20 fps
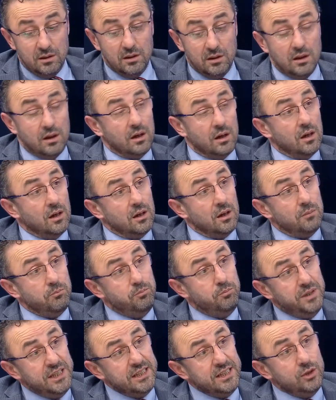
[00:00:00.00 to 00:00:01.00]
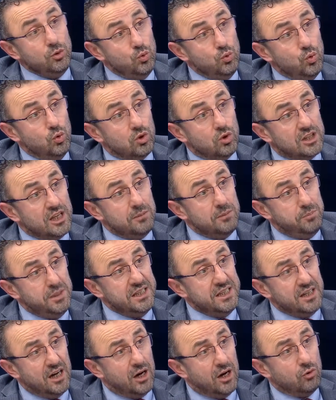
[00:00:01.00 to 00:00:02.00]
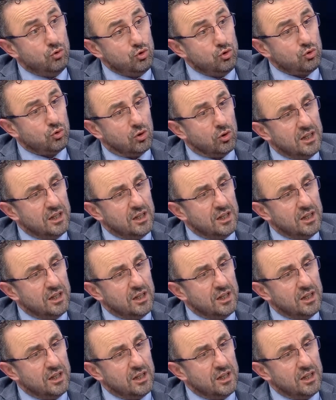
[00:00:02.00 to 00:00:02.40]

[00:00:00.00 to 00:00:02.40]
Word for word: yapacak. Bir ülke bir avuç